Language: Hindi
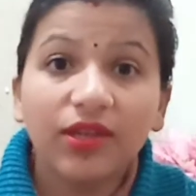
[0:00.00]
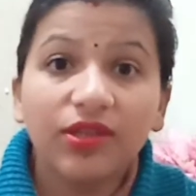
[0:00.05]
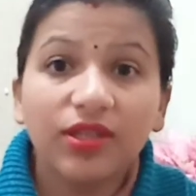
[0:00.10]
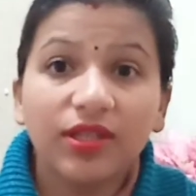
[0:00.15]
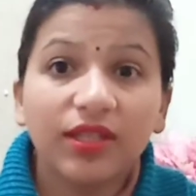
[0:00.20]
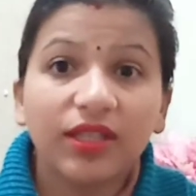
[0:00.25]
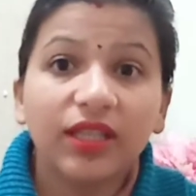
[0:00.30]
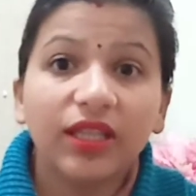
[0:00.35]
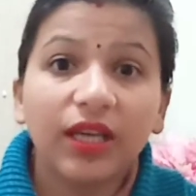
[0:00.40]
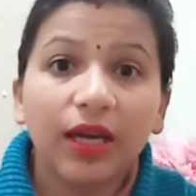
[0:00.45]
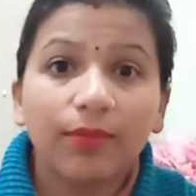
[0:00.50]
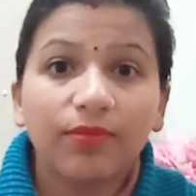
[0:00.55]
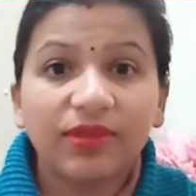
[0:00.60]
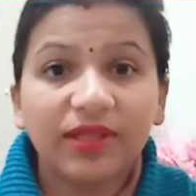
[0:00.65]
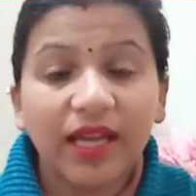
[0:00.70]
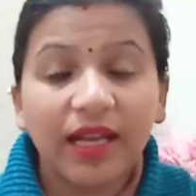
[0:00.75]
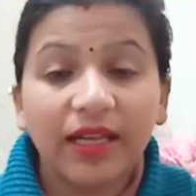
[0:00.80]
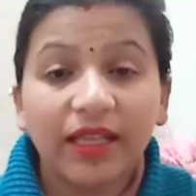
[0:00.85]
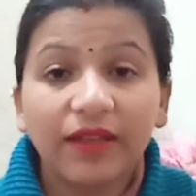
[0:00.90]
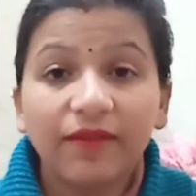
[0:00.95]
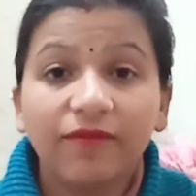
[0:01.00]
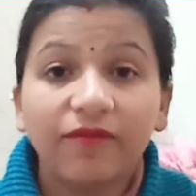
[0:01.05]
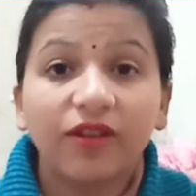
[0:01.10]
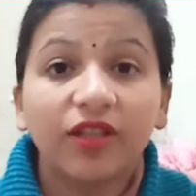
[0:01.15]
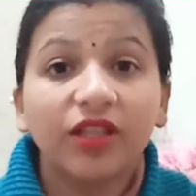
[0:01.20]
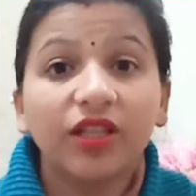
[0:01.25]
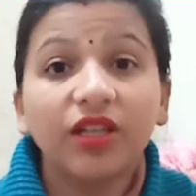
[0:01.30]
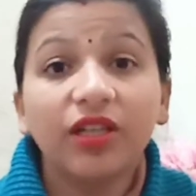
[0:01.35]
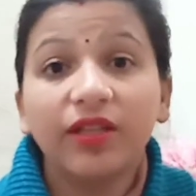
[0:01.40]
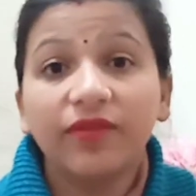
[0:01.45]
है जिसकी अब सेल की
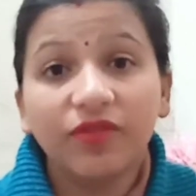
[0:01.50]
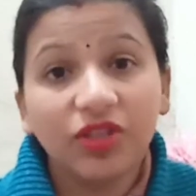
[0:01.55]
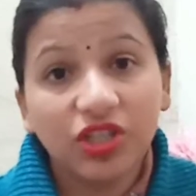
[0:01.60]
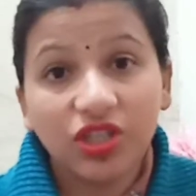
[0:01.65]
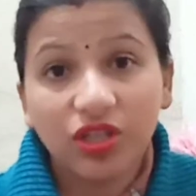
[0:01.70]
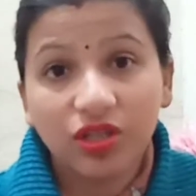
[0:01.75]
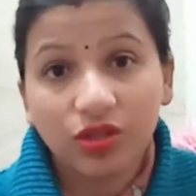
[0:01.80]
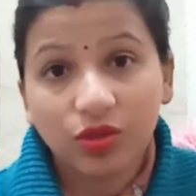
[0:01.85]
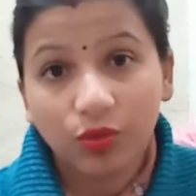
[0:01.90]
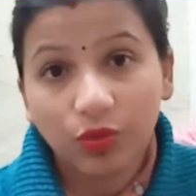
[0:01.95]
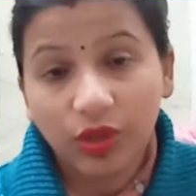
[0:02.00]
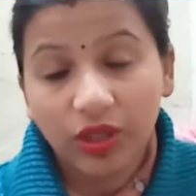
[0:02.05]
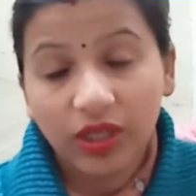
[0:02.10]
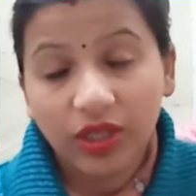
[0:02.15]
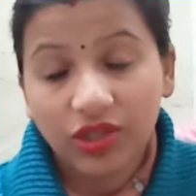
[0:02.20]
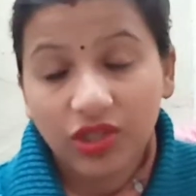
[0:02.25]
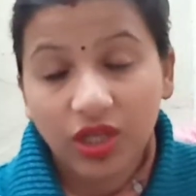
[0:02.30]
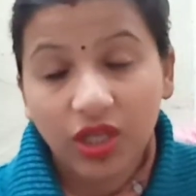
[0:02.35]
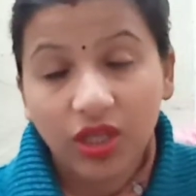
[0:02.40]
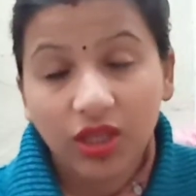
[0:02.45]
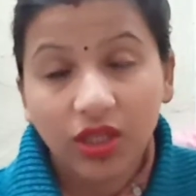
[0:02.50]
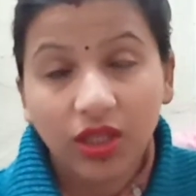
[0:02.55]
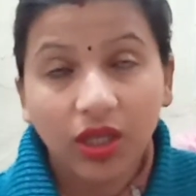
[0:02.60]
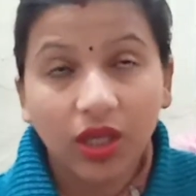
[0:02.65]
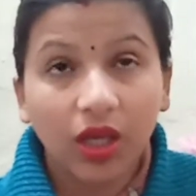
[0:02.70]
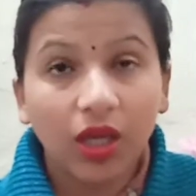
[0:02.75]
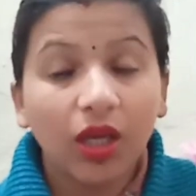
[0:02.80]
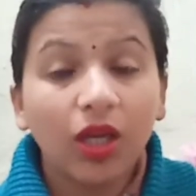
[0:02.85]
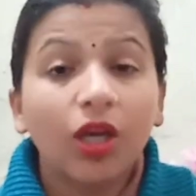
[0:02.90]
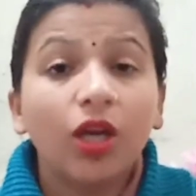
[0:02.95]
फर्दर डिविजन्स होने लग जाती
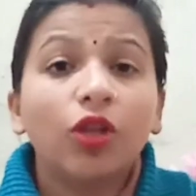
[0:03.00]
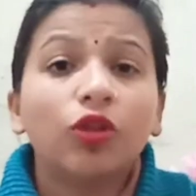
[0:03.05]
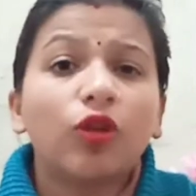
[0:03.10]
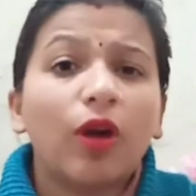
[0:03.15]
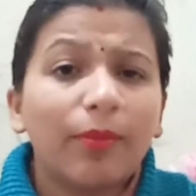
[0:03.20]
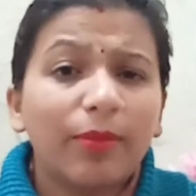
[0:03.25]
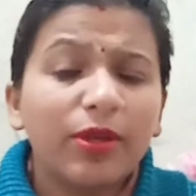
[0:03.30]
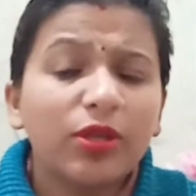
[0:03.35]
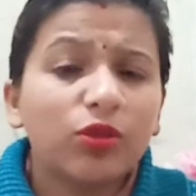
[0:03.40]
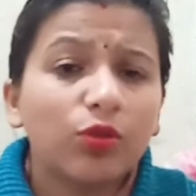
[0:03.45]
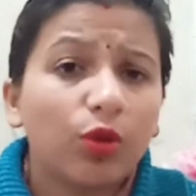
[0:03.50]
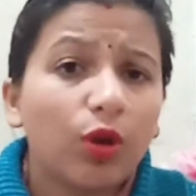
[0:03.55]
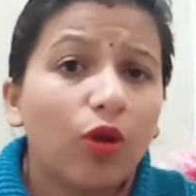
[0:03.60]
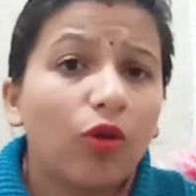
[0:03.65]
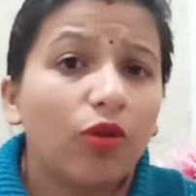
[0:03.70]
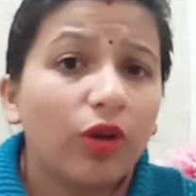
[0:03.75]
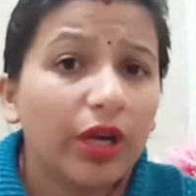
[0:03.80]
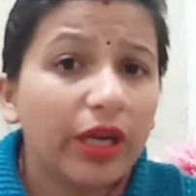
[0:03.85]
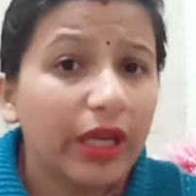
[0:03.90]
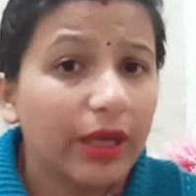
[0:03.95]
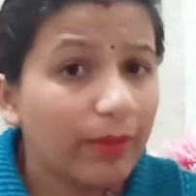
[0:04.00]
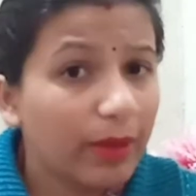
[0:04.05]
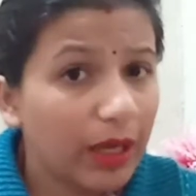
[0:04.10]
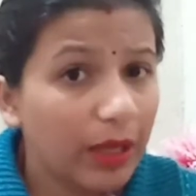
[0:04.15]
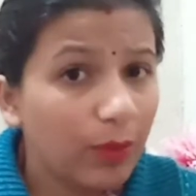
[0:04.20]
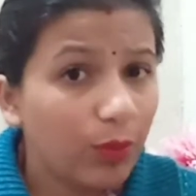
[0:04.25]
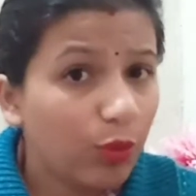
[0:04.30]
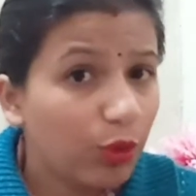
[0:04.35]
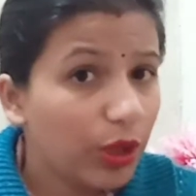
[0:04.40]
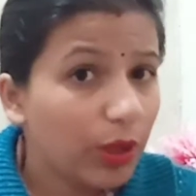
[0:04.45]
हैं तो आपने सुना होगा कि
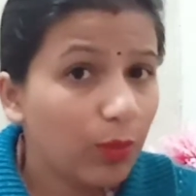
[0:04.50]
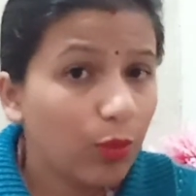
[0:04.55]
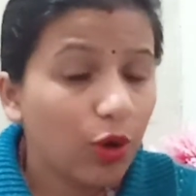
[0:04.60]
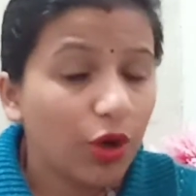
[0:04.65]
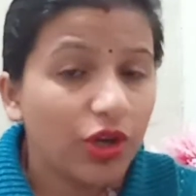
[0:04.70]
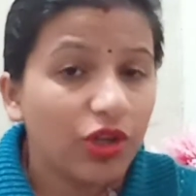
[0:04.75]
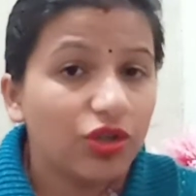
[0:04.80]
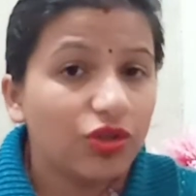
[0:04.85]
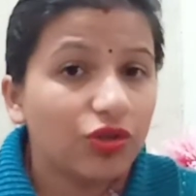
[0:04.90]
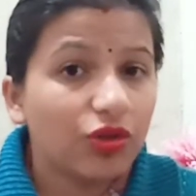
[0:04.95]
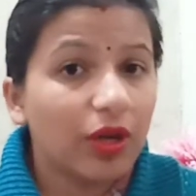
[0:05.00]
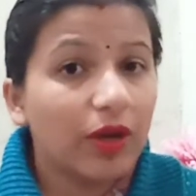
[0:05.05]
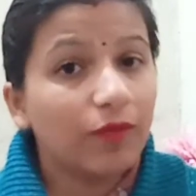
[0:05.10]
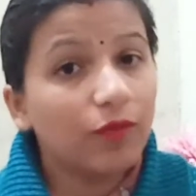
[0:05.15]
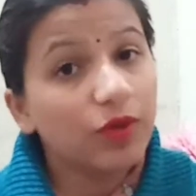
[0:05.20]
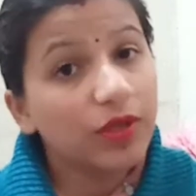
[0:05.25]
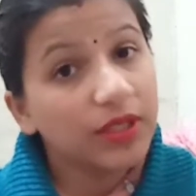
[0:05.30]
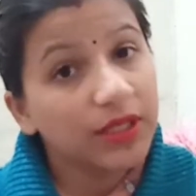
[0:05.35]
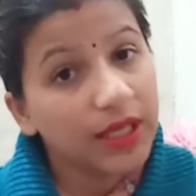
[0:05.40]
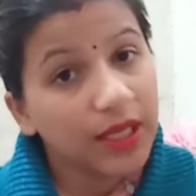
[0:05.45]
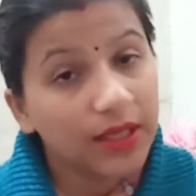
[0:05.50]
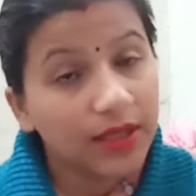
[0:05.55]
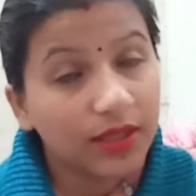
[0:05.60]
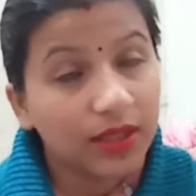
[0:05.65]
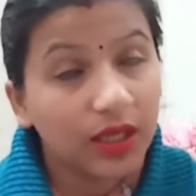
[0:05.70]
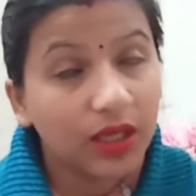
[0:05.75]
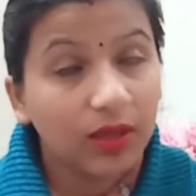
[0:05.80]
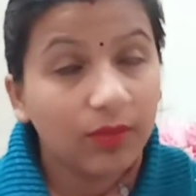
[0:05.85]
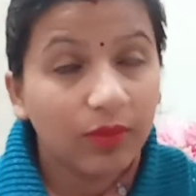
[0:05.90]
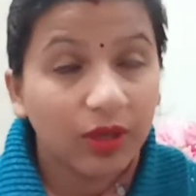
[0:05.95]
हमारी पूरी बॉडी जो है वो सेल
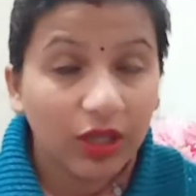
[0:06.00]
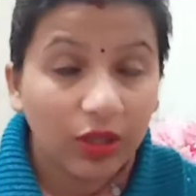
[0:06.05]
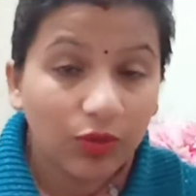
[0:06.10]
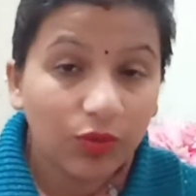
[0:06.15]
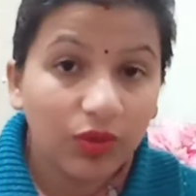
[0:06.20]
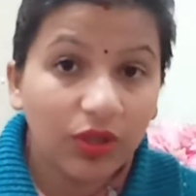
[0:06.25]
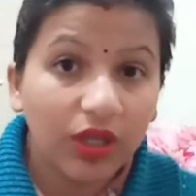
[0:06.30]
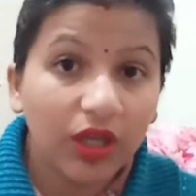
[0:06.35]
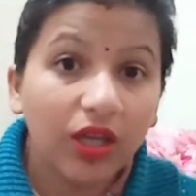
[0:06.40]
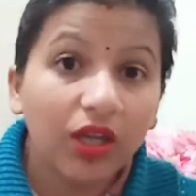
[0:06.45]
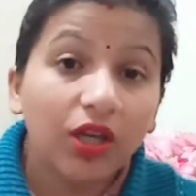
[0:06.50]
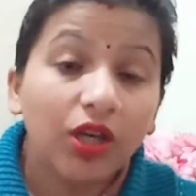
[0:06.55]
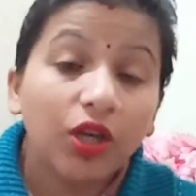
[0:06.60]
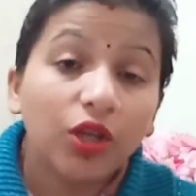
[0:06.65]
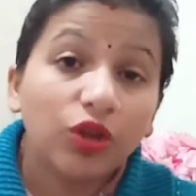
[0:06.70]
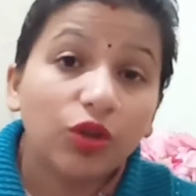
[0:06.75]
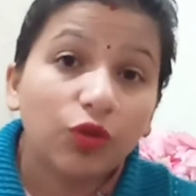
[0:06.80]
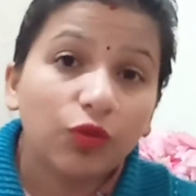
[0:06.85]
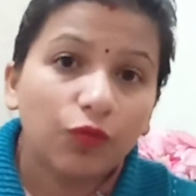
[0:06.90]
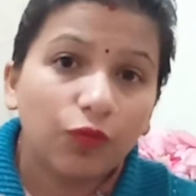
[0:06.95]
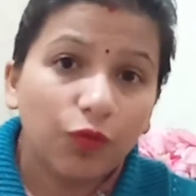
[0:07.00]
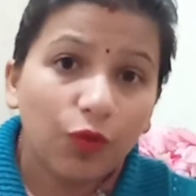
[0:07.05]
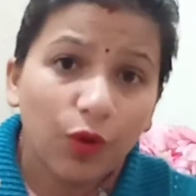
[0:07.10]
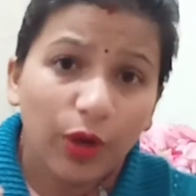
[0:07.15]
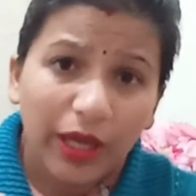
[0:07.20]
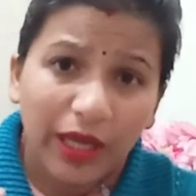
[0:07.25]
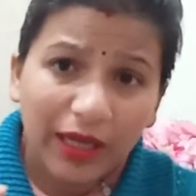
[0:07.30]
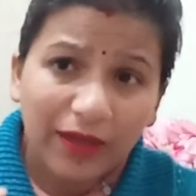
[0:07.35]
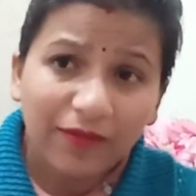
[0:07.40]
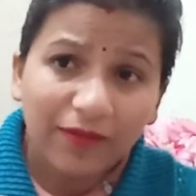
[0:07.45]
से ही बनी हुई है तो
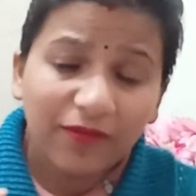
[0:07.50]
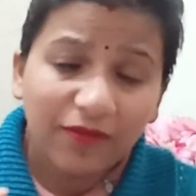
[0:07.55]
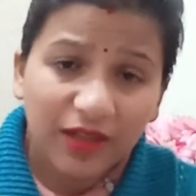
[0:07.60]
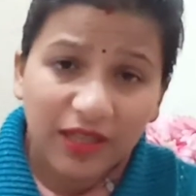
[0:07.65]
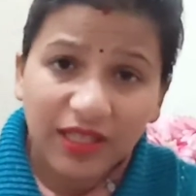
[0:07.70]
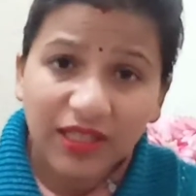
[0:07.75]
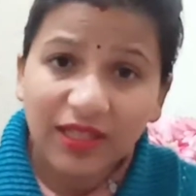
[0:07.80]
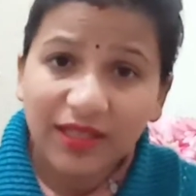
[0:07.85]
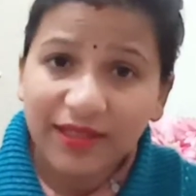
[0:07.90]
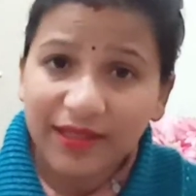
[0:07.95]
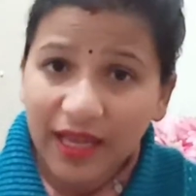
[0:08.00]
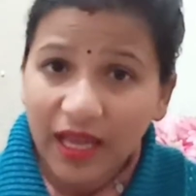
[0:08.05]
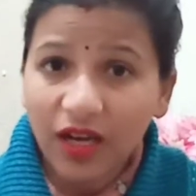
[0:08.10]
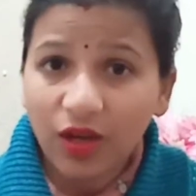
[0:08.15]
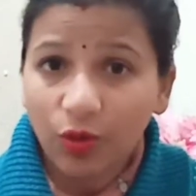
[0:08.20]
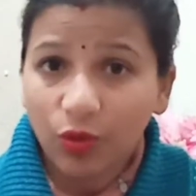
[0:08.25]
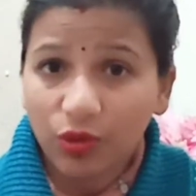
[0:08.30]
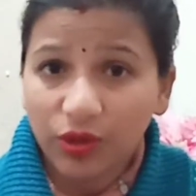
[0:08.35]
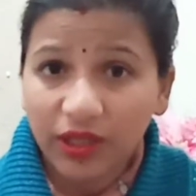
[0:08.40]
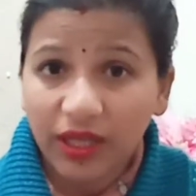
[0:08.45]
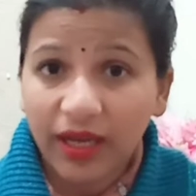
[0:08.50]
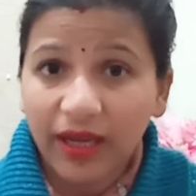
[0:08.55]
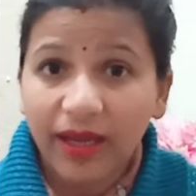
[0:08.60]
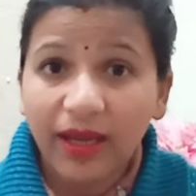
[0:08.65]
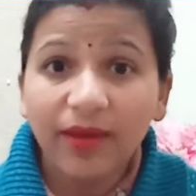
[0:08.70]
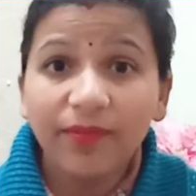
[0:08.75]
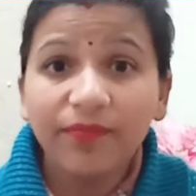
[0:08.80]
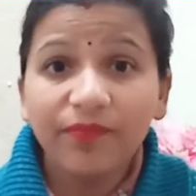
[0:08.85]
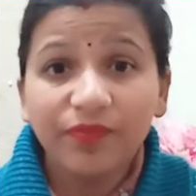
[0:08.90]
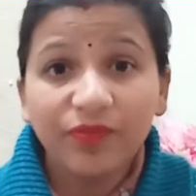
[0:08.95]
वो एक फर्स्ट सेल होता
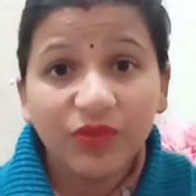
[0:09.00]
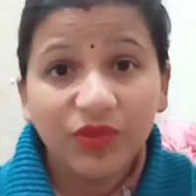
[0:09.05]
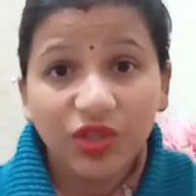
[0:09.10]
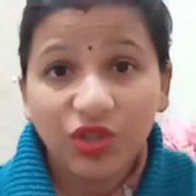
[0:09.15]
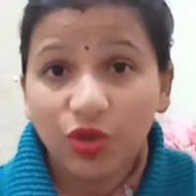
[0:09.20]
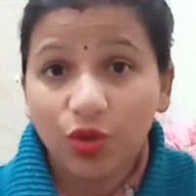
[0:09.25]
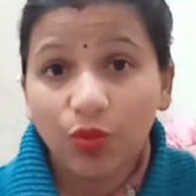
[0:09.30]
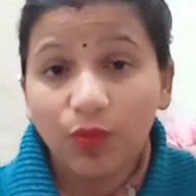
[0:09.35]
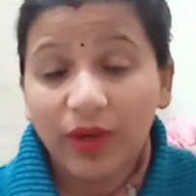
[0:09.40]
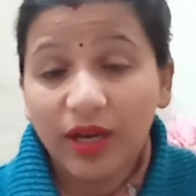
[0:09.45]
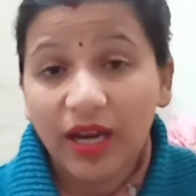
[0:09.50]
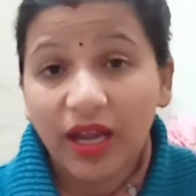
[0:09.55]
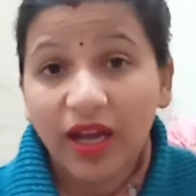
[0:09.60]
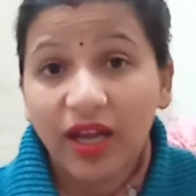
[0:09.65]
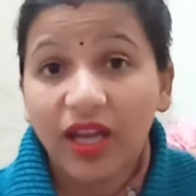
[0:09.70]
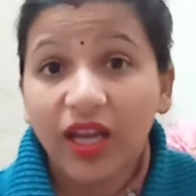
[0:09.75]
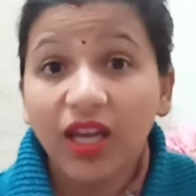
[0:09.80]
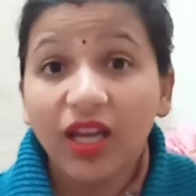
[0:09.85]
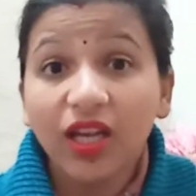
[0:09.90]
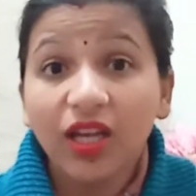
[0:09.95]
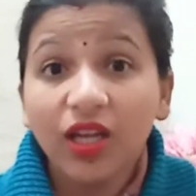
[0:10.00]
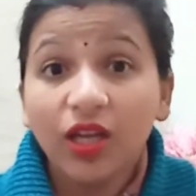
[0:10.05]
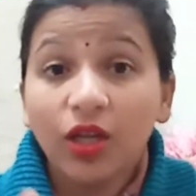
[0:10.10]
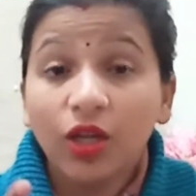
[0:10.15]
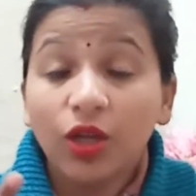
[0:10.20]
है जो बना है